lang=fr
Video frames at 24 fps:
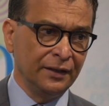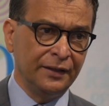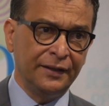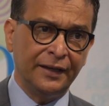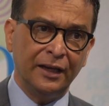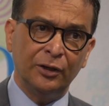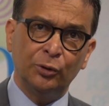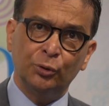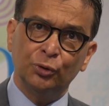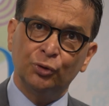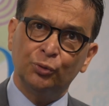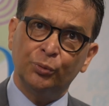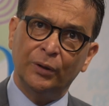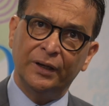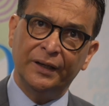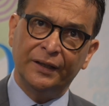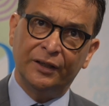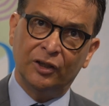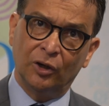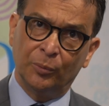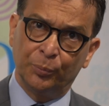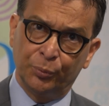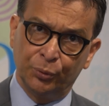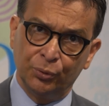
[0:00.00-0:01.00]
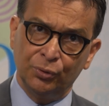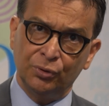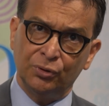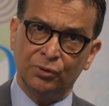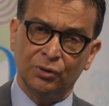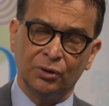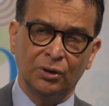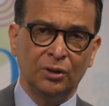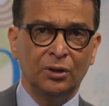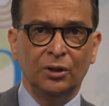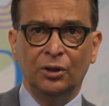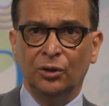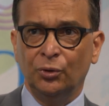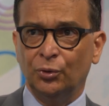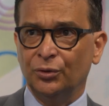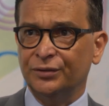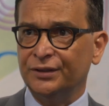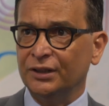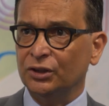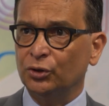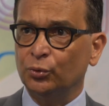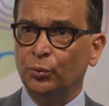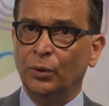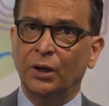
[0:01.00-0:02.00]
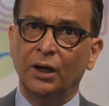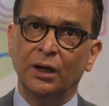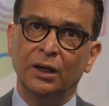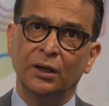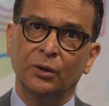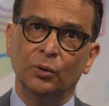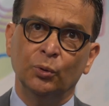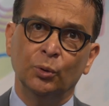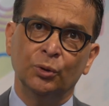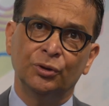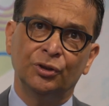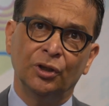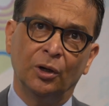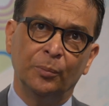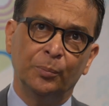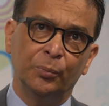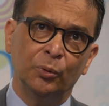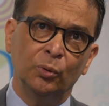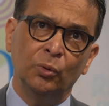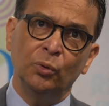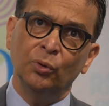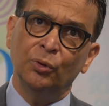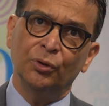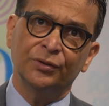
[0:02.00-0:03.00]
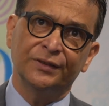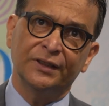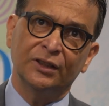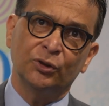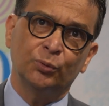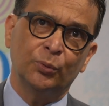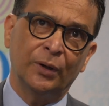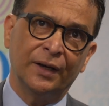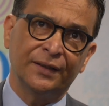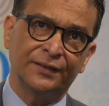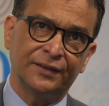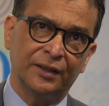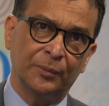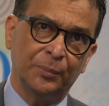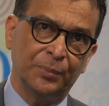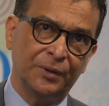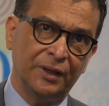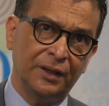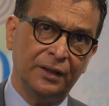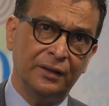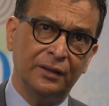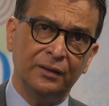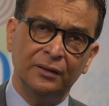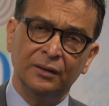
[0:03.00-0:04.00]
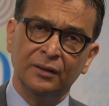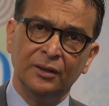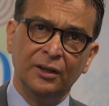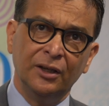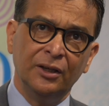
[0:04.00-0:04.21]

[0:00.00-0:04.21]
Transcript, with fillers: quels que soient les campus, que ce soit au Tampon, que ce soit à Saint-Pierre,